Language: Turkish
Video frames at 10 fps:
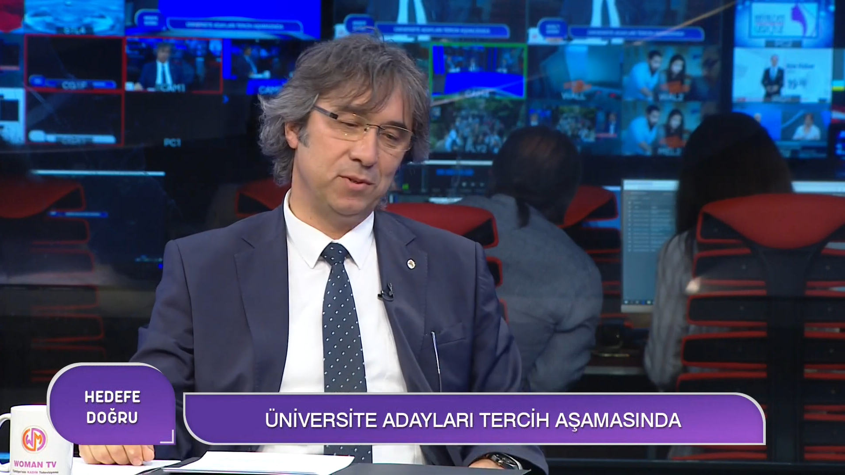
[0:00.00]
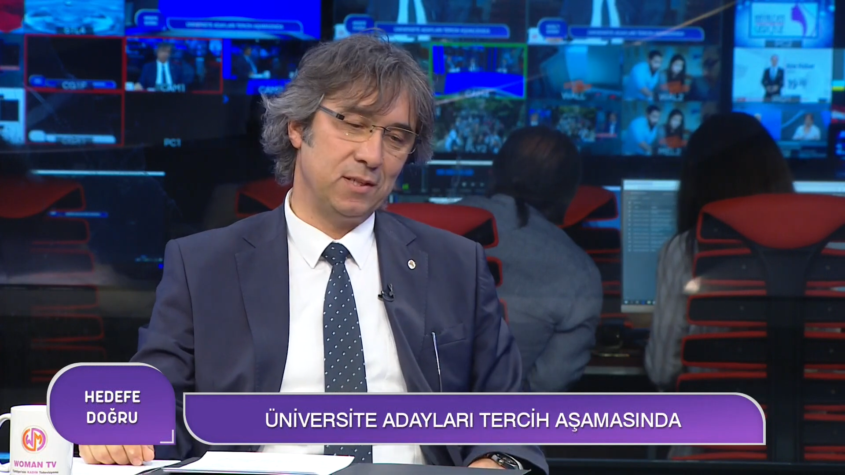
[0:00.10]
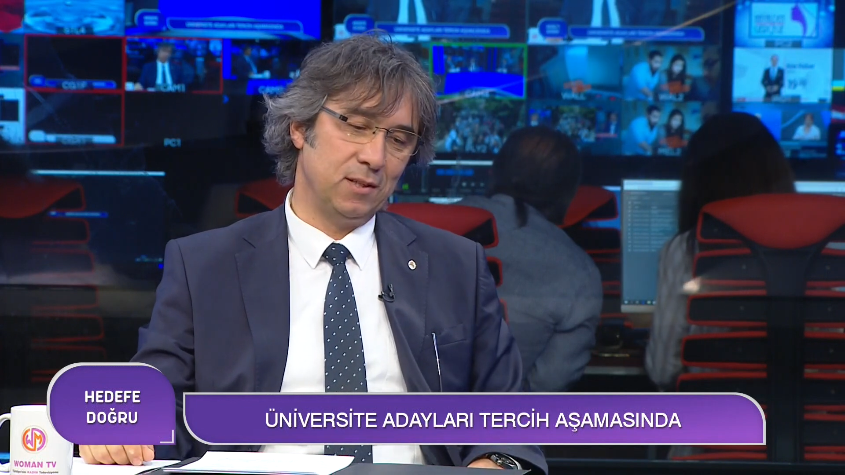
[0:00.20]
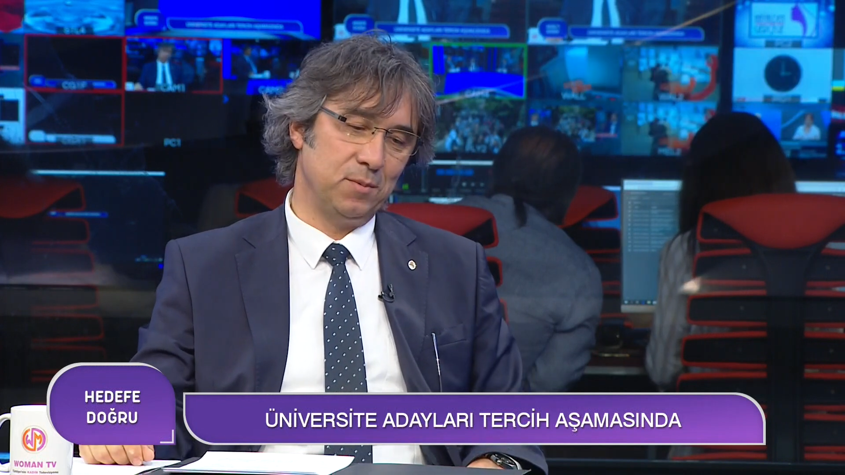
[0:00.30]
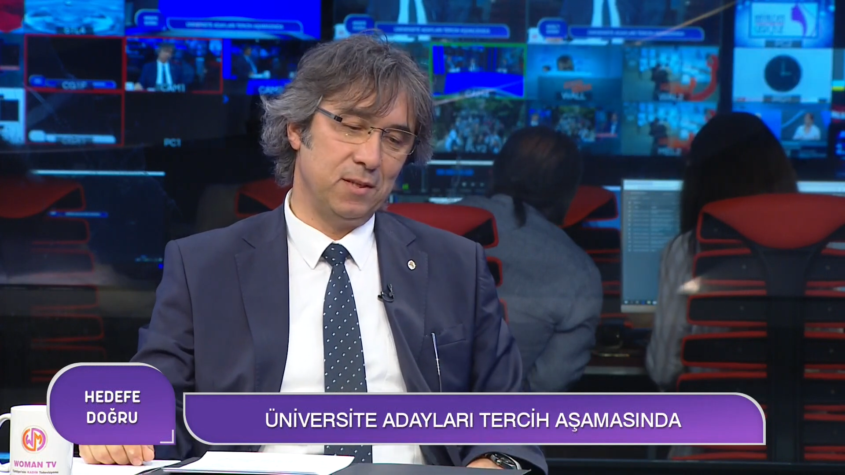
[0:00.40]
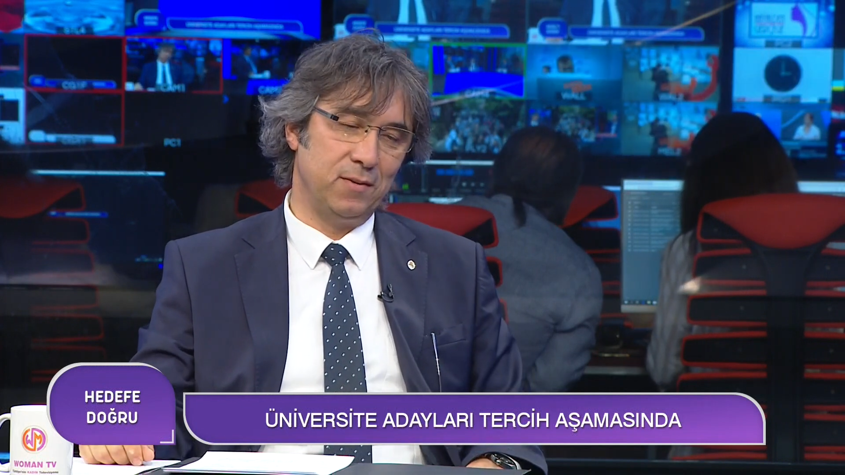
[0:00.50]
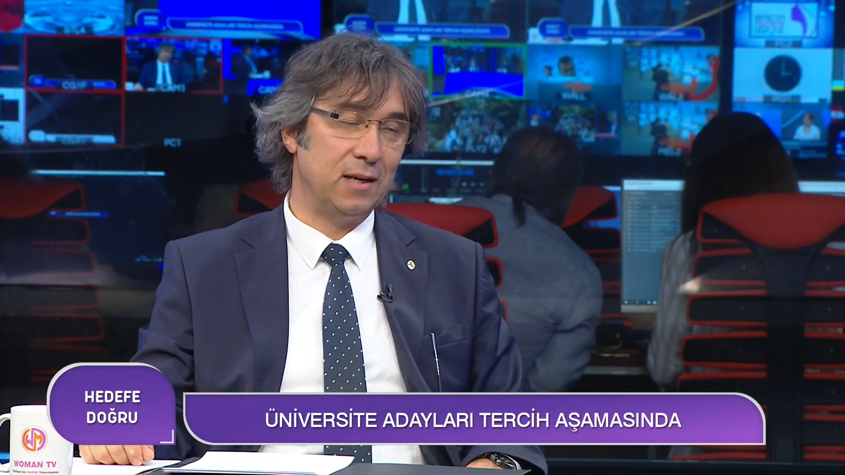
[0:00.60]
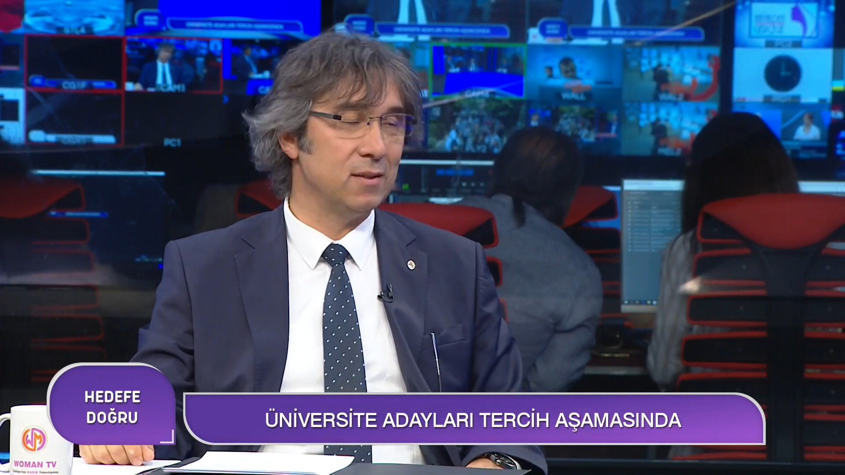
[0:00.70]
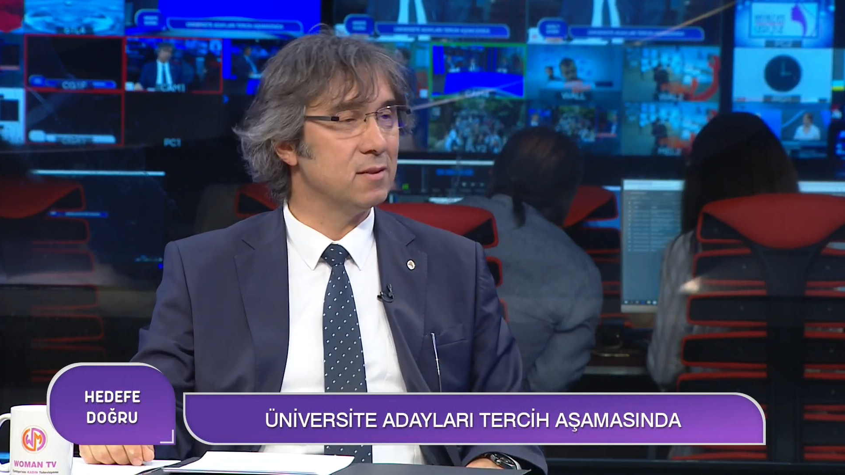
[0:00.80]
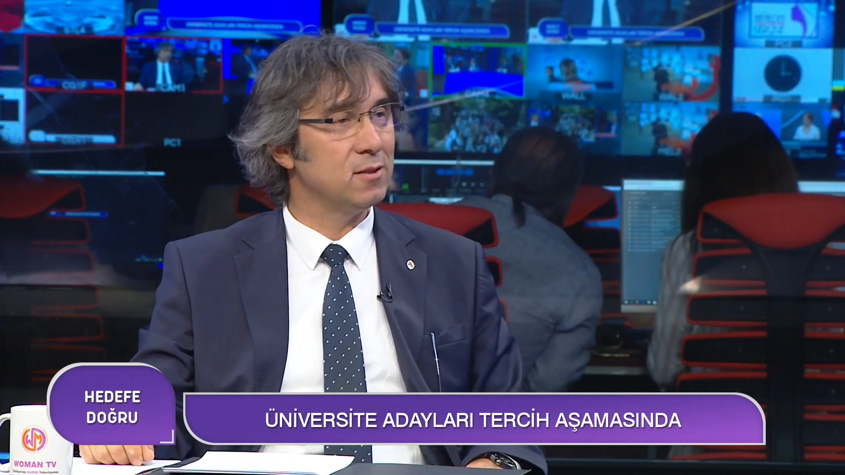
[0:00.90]
bu fırsatı bize
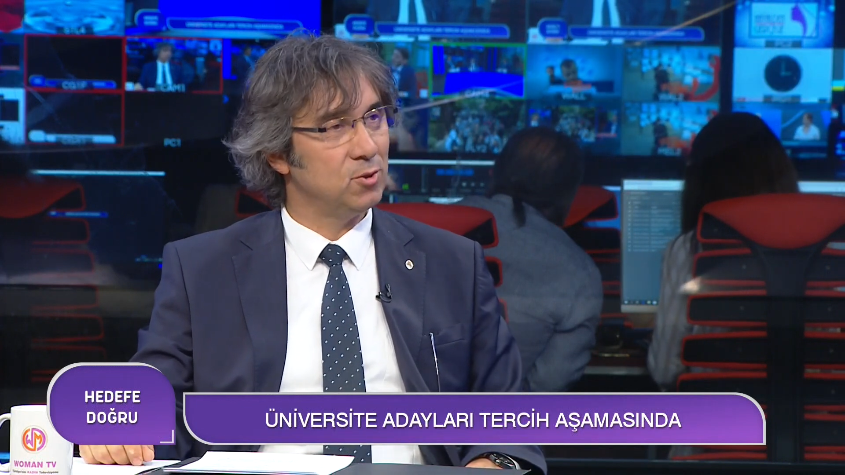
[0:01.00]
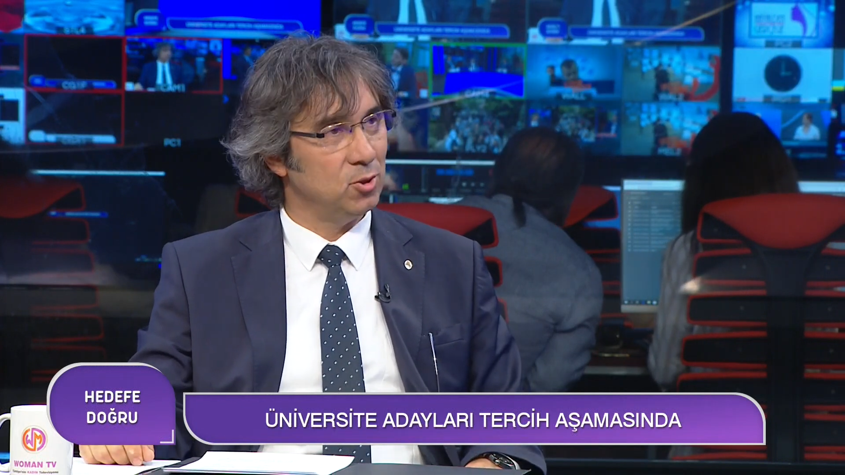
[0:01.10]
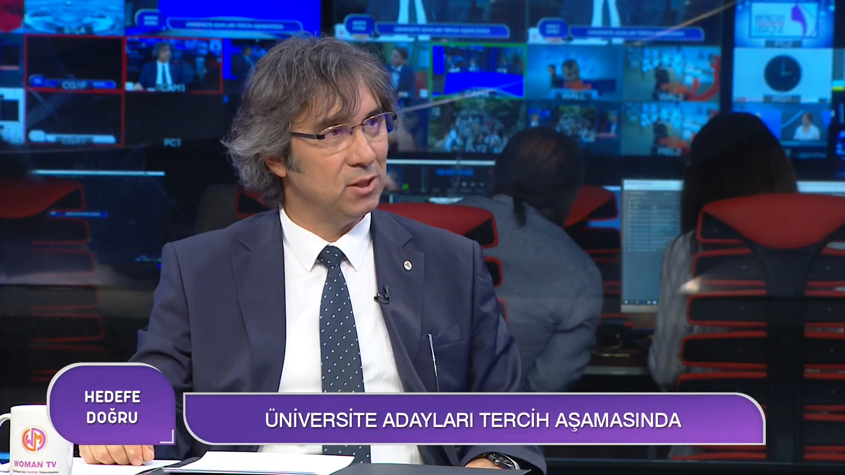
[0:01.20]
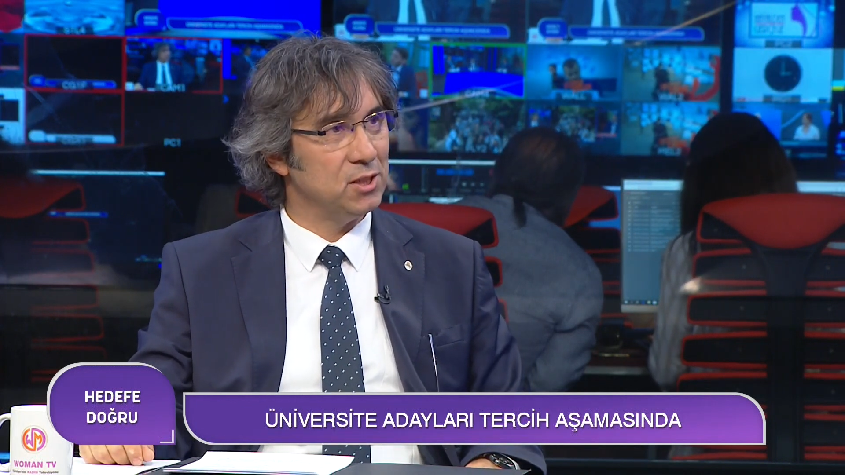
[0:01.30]
verdiğiniz için çok